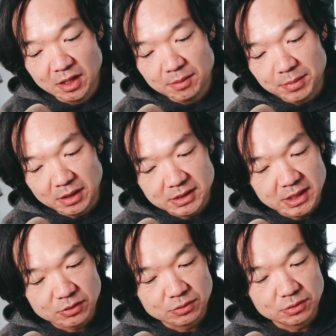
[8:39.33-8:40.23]
不要借
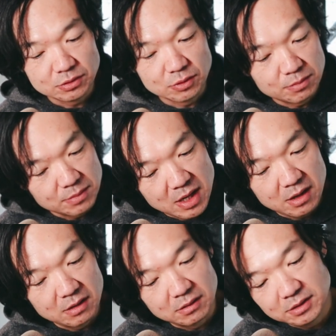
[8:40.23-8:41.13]
助容
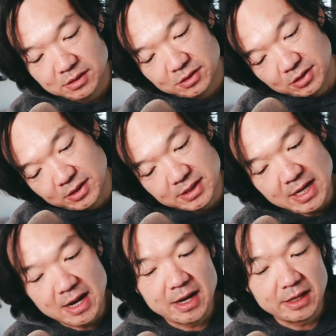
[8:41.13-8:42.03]
貌、身
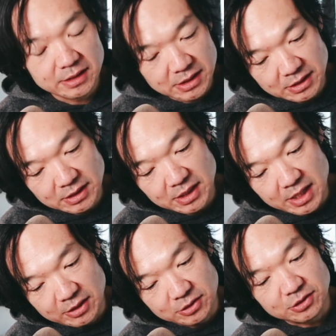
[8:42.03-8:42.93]
材、金
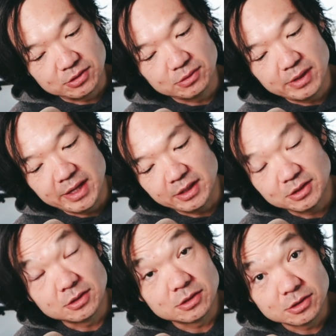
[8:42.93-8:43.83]
钱、职位，
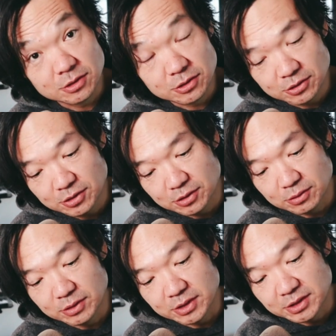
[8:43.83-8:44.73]
甚至是知识
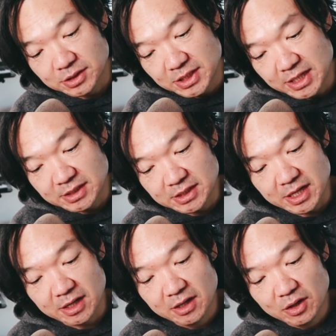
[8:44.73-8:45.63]
或者是见解，
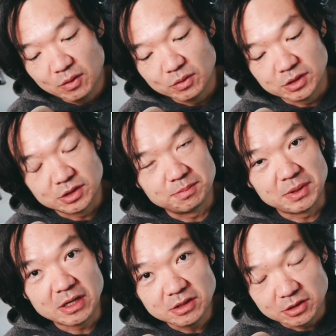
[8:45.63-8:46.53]
或者是别
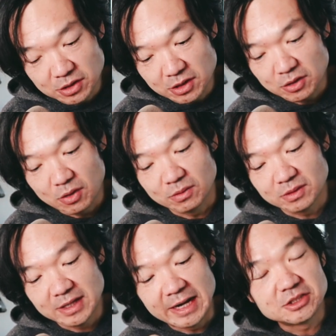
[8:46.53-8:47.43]
人的认同
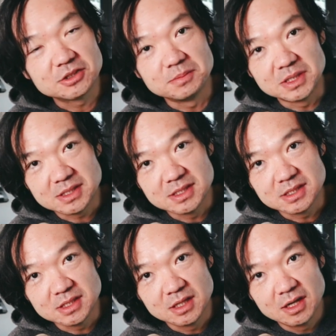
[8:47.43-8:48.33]
来证明自己。
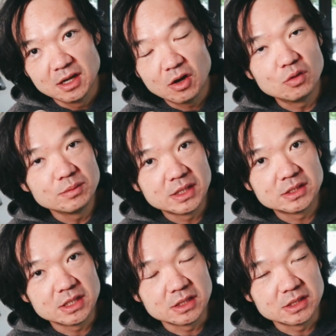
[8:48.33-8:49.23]
后面
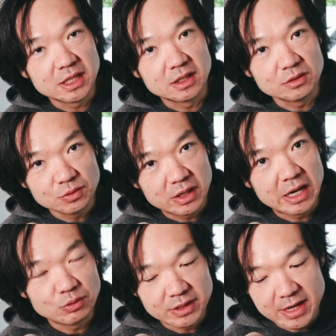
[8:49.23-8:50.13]
这些呢，越来
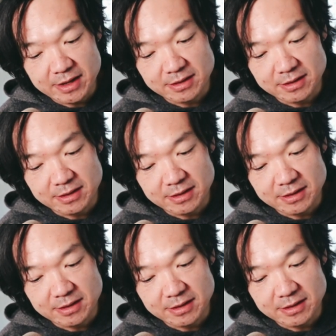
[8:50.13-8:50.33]
越难。